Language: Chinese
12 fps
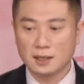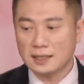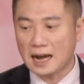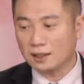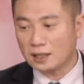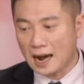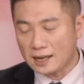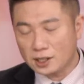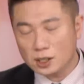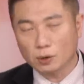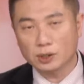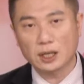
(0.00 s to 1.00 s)
它还
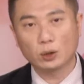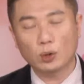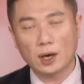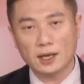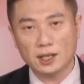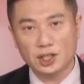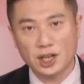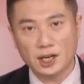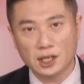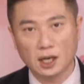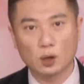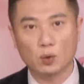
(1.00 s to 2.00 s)
是有针对一些
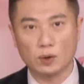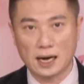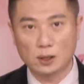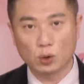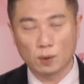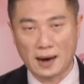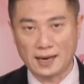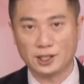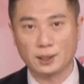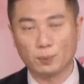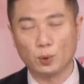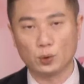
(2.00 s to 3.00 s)
个股来做买
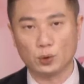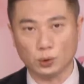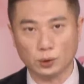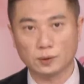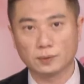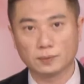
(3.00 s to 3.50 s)
进布局。